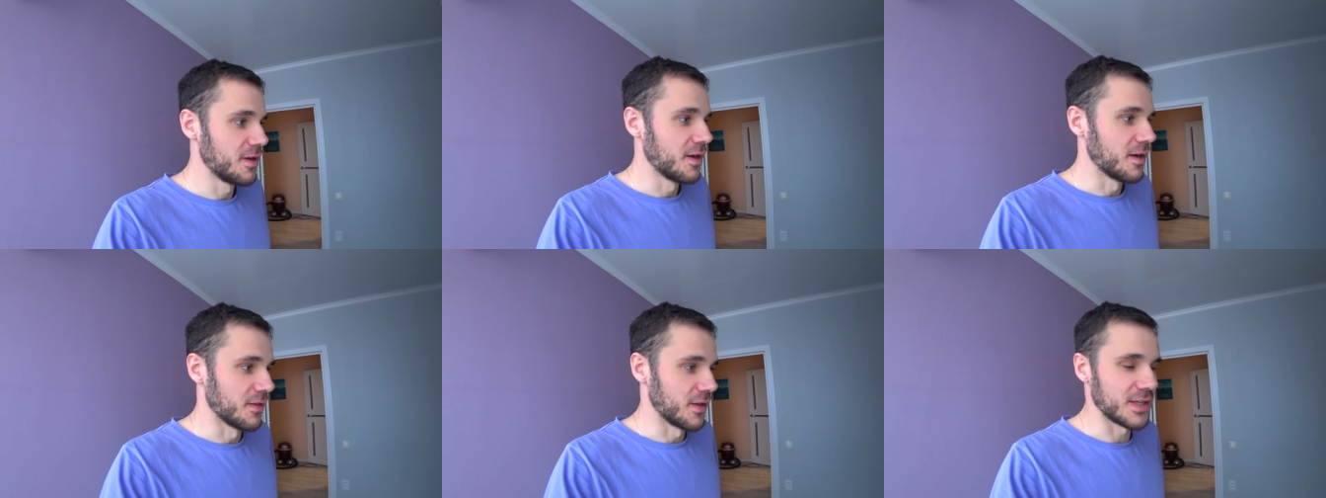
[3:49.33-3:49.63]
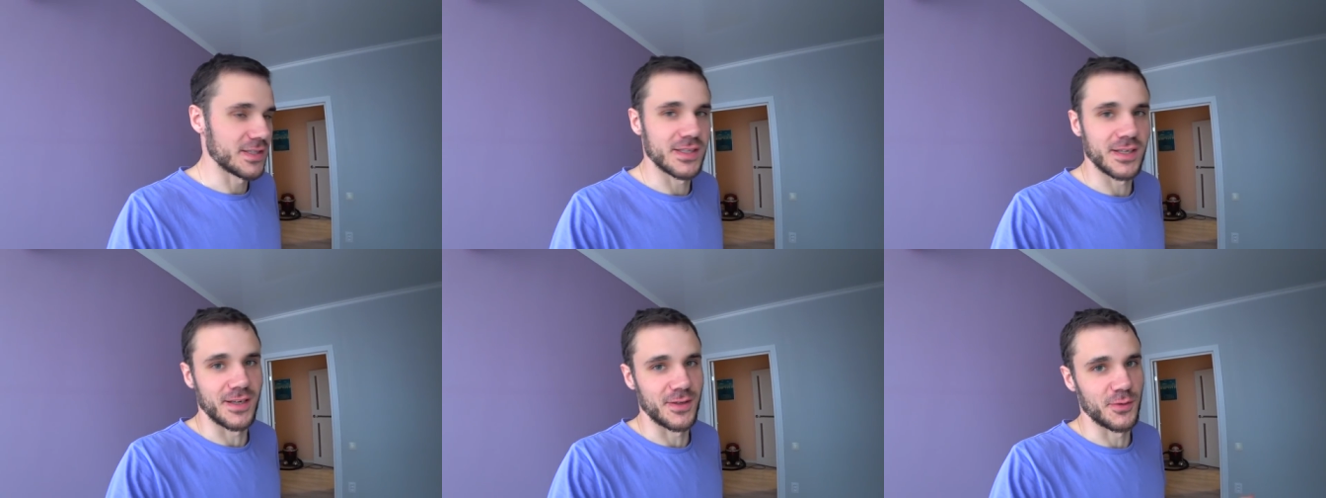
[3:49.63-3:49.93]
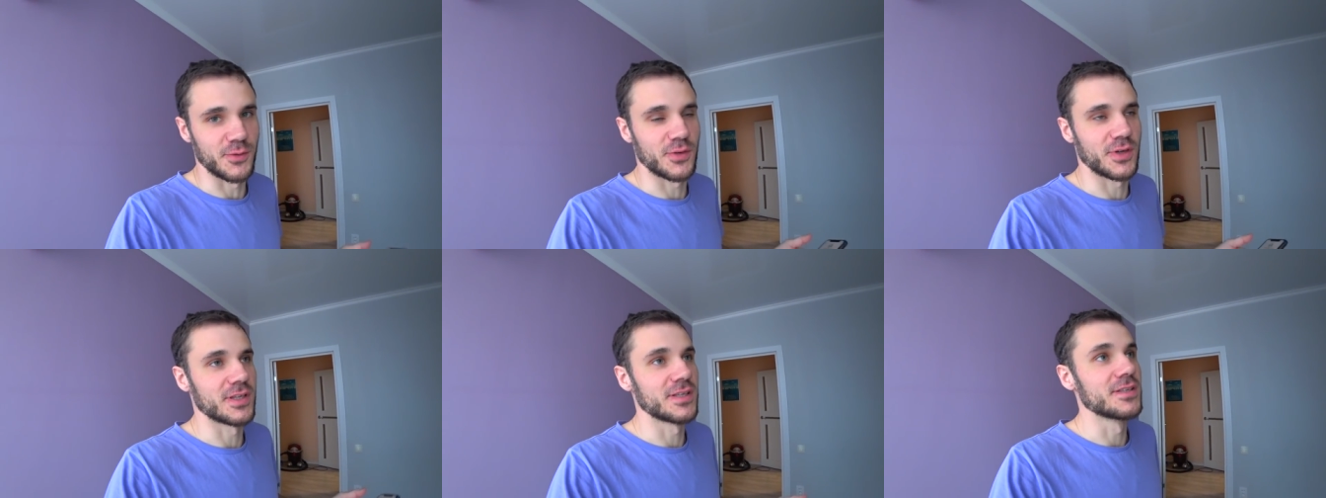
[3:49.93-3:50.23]
Настенька
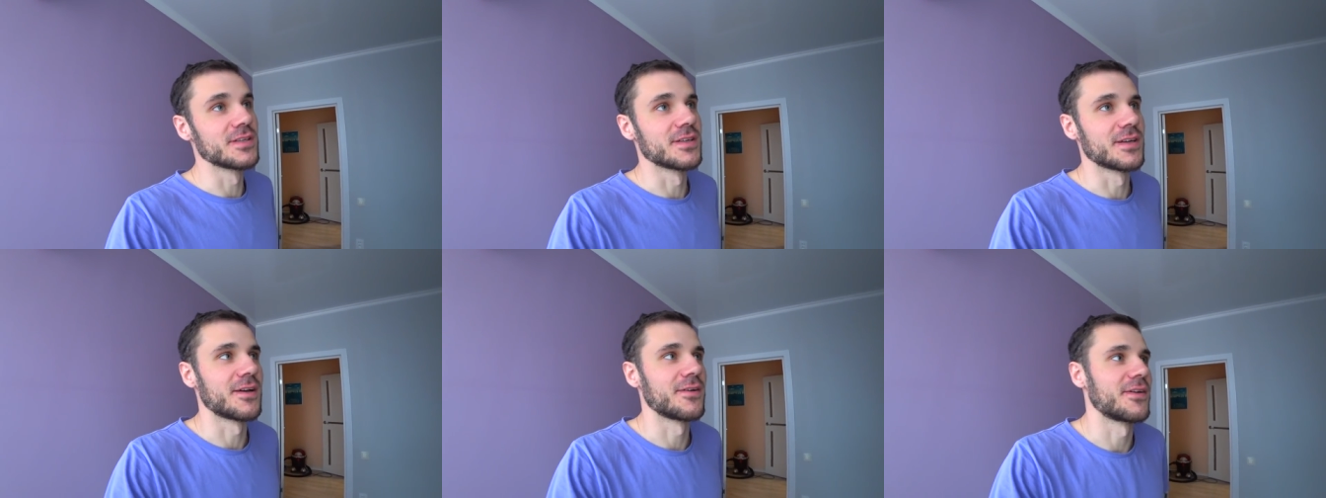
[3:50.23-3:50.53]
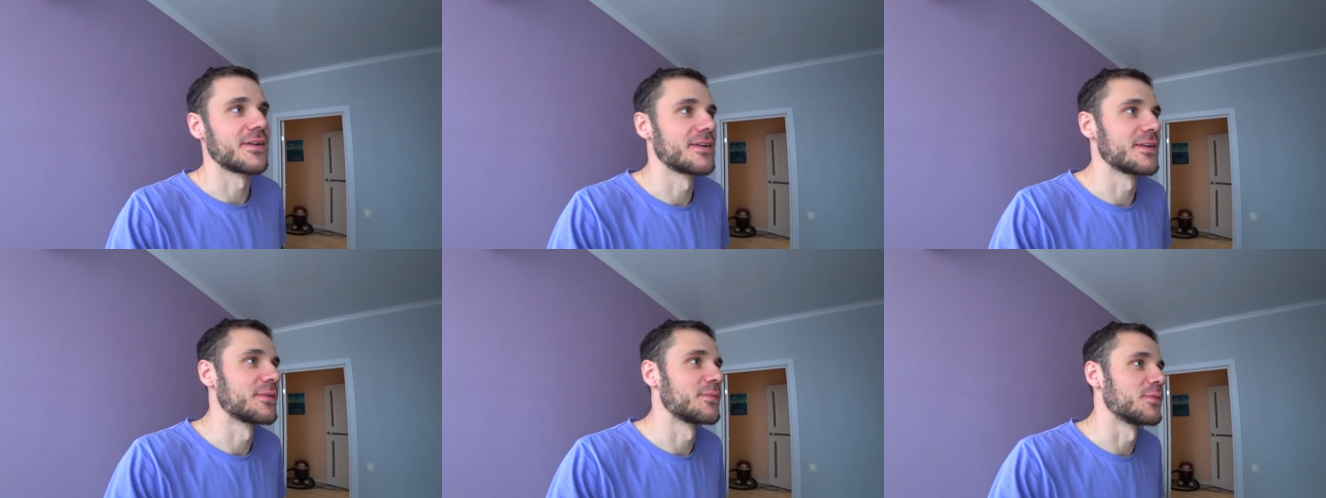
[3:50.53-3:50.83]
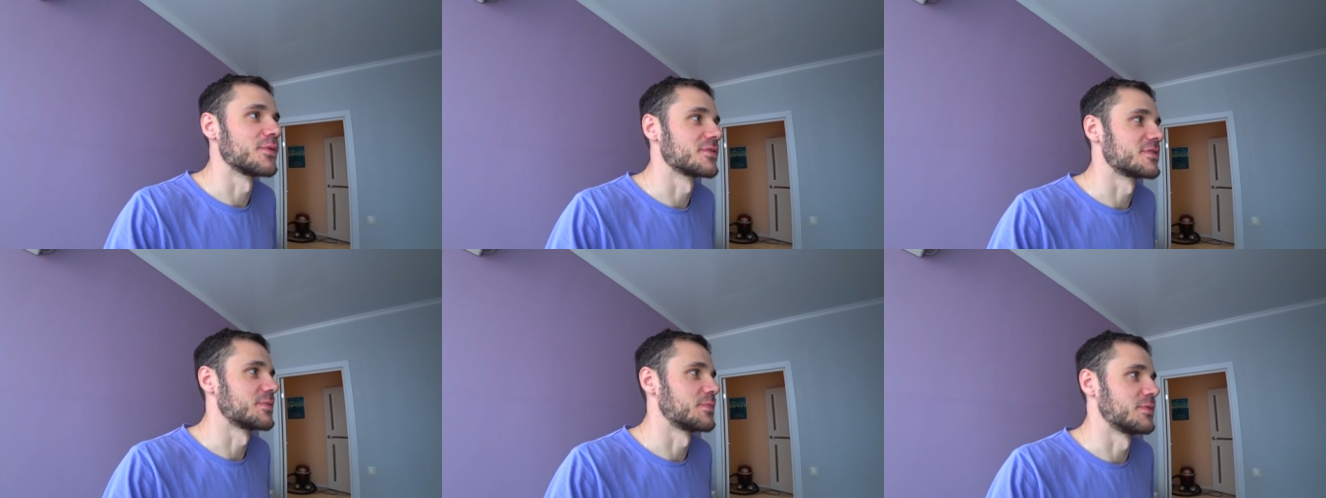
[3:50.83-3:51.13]
тут ходила и говорила,
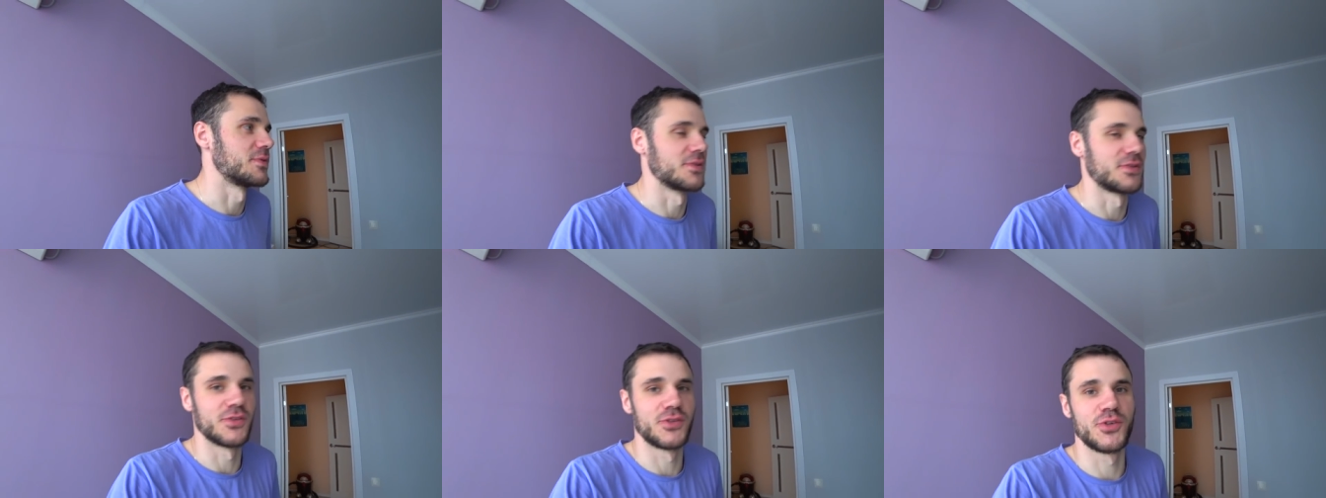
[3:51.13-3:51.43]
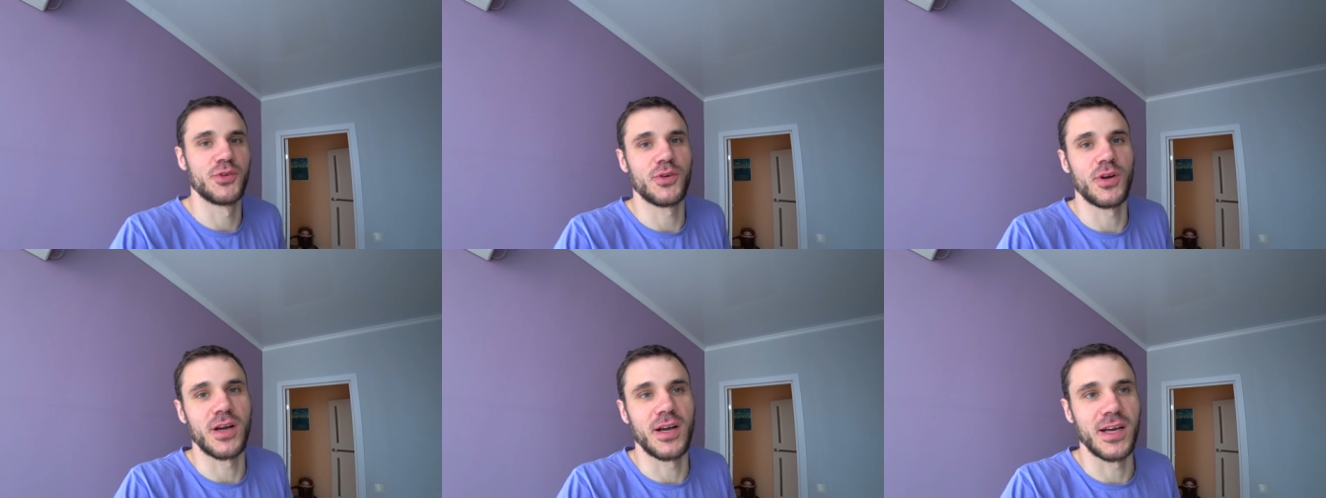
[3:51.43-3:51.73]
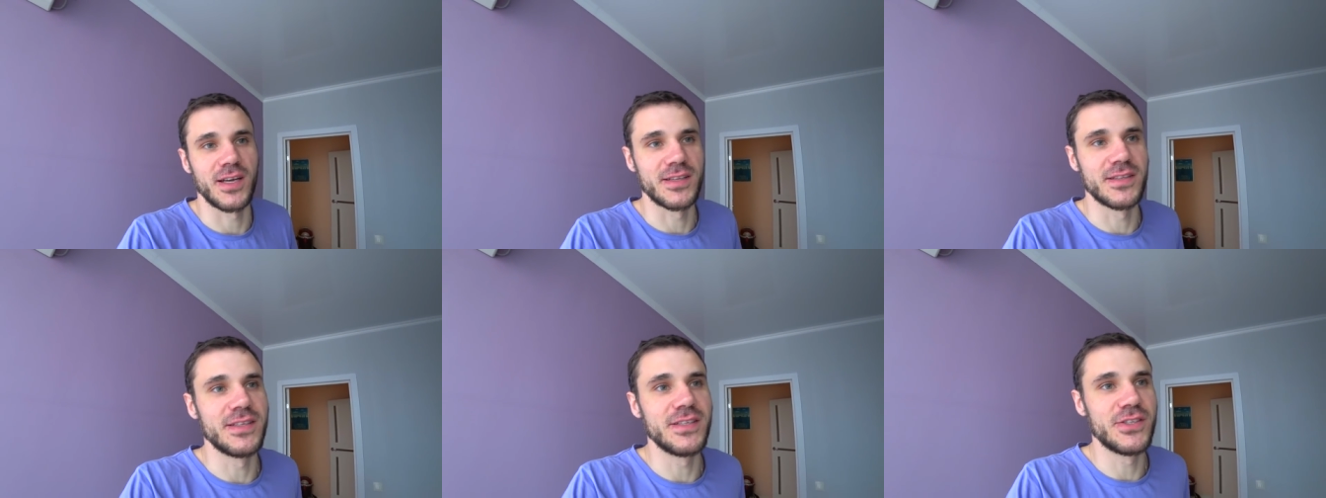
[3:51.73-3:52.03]
мол, типа, да ты чё,
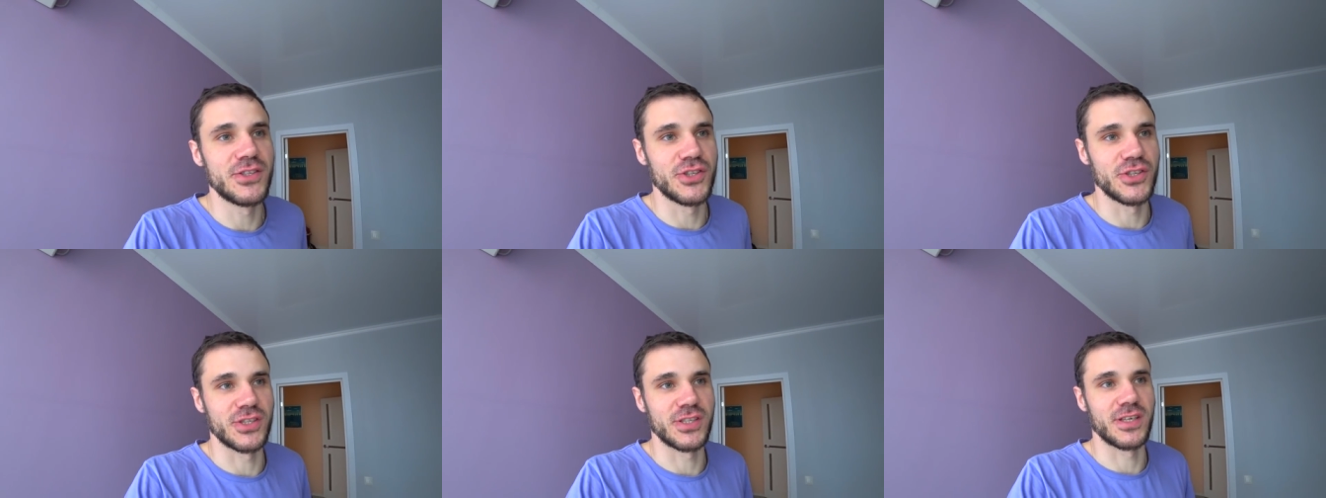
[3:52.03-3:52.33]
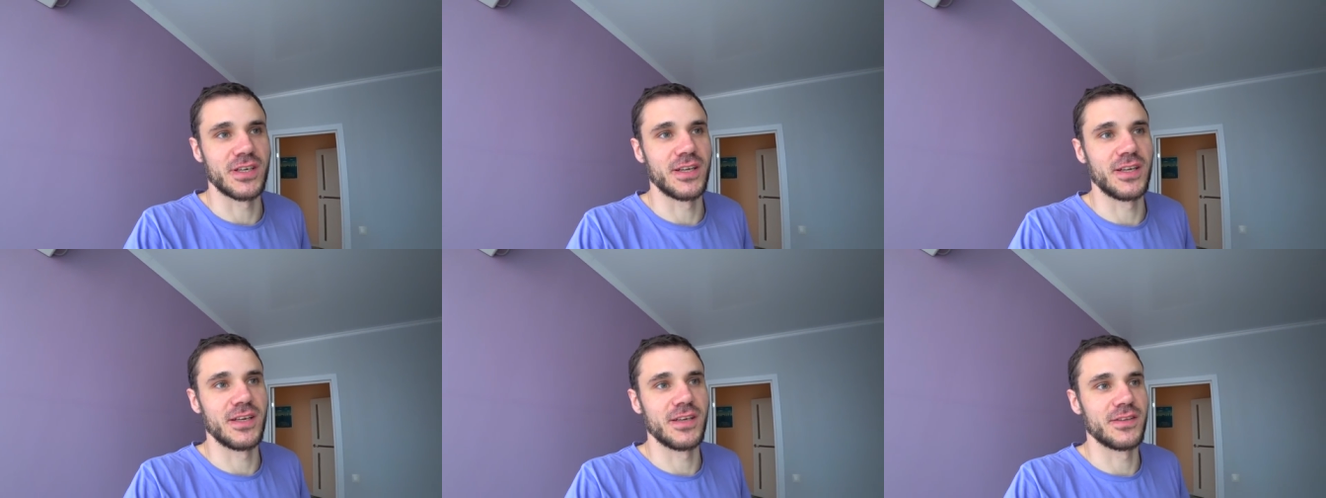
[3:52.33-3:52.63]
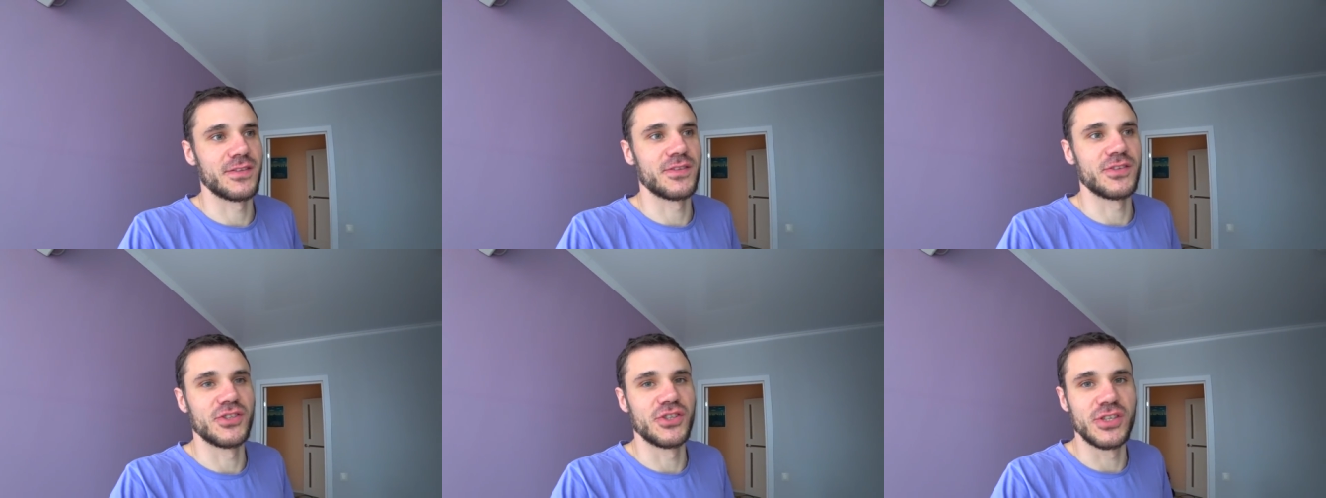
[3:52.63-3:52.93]
какая тысяча скорее,
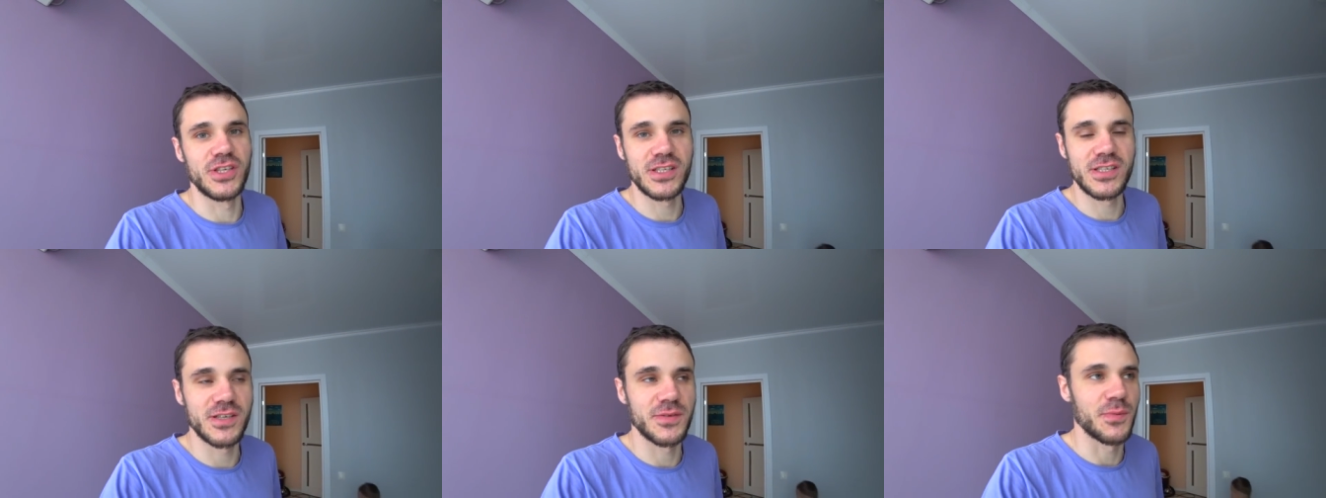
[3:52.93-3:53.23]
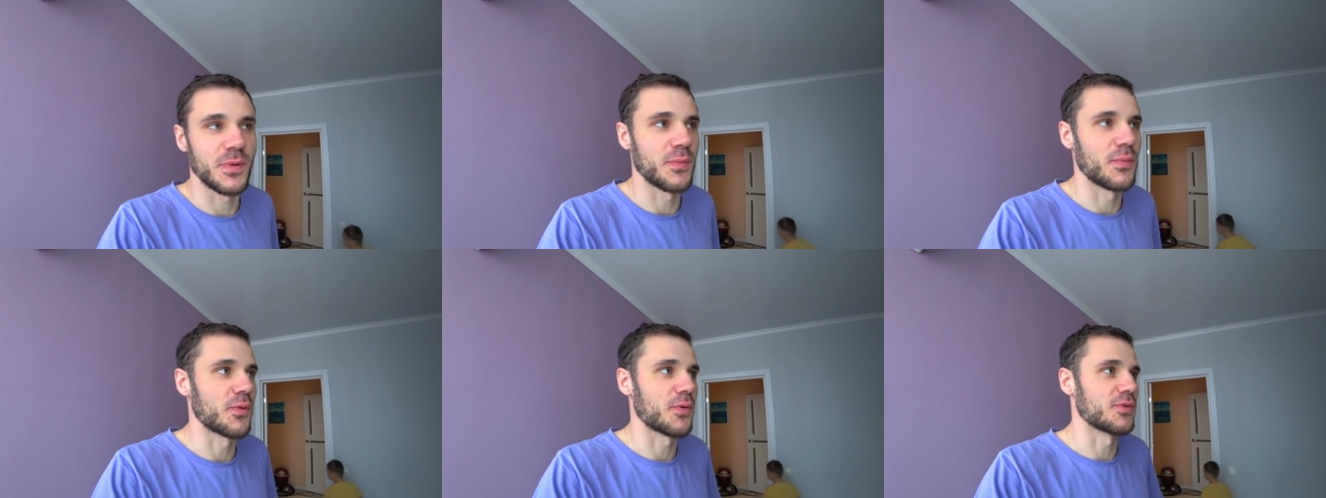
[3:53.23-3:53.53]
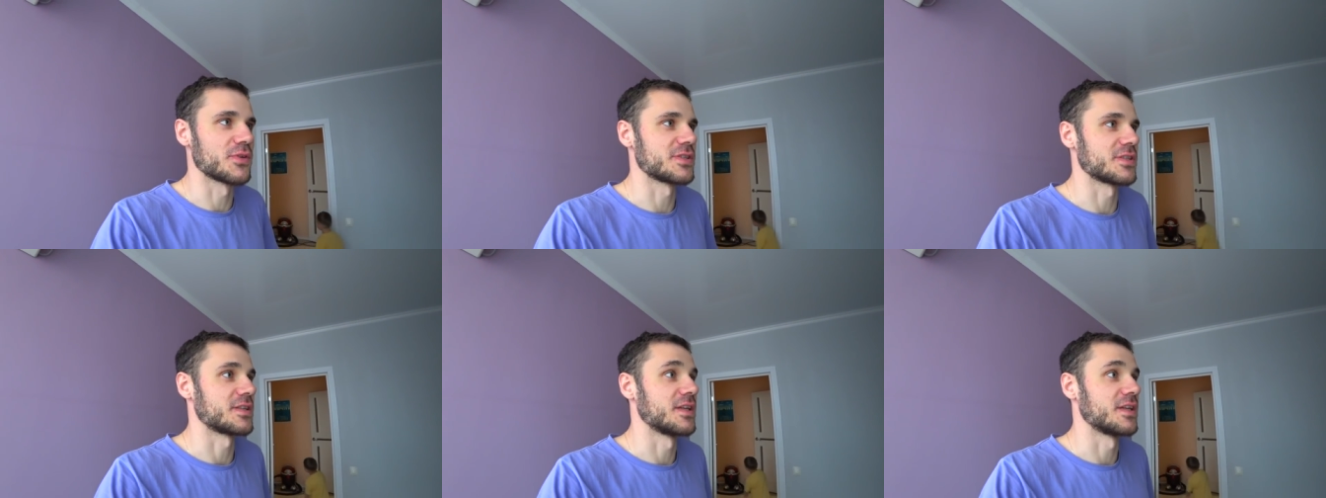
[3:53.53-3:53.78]
тысяч десять попросят.